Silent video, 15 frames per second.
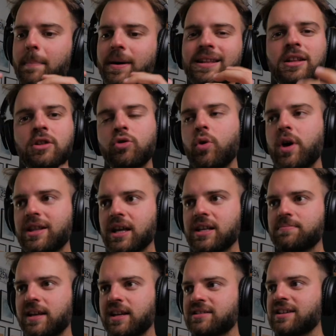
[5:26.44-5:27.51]
aprendiste tú de esta
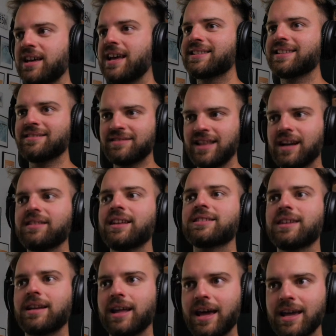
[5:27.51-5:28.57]
experiencia de sentarte a
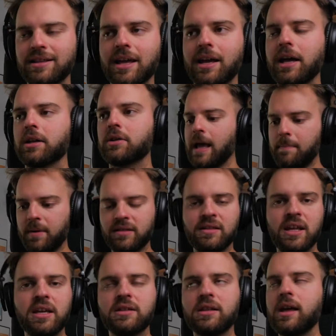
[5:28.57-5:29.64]
hacer, editar esto. ¿Qué
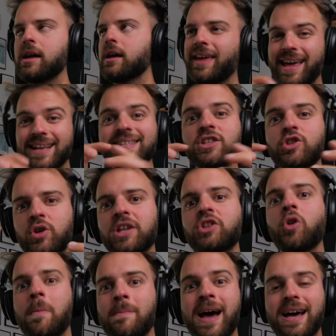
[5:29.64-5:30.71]
aprendiste? ¿Qué decisiones
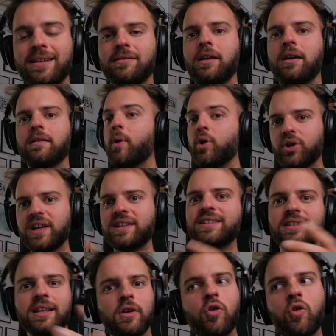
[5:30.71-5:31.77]
tomaste? ¿Por qué
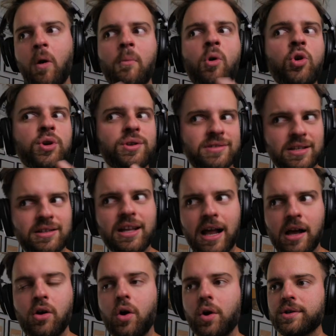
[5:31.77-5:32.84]
hiciste como lo hiciste
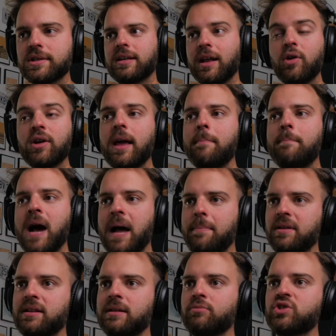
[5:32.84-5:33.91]
las cosas? Creo que vas a
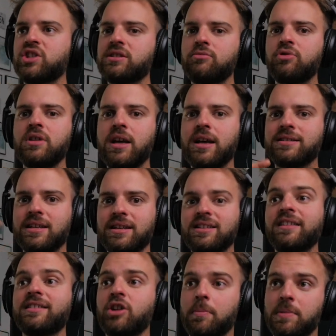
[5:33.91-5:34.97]
aprender muchísimo de hacer esta
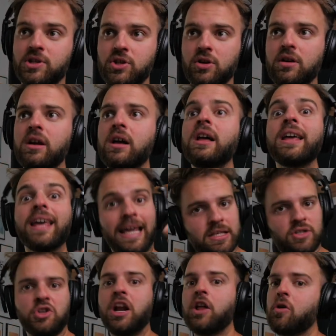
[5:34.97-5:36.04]
introspección y
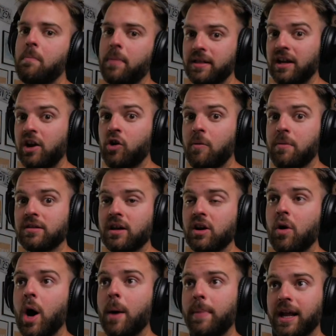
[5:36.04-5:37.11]
si nos las compartes en los
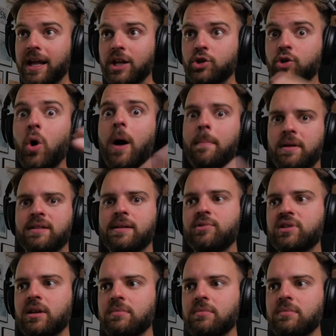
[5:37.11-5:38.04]
comentarios abajo para que todos aprendamos